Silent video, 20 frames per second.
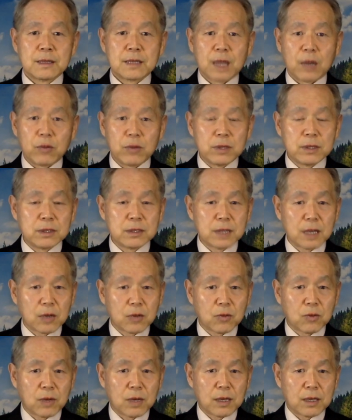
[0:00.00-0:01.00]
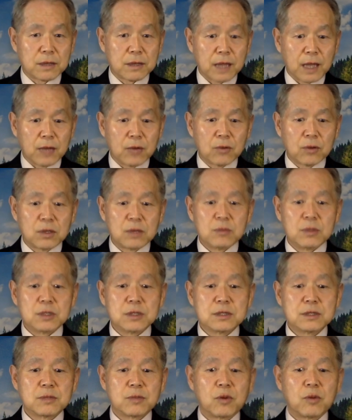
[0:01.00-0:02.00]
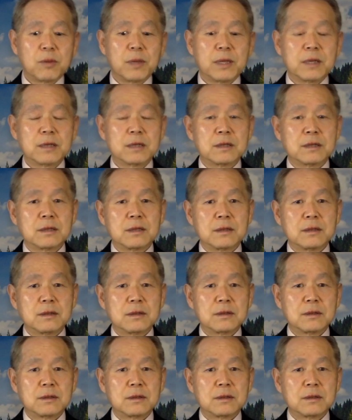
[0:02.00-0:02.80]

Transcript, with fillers: 다윗 언약과 내용을 먼저 보면은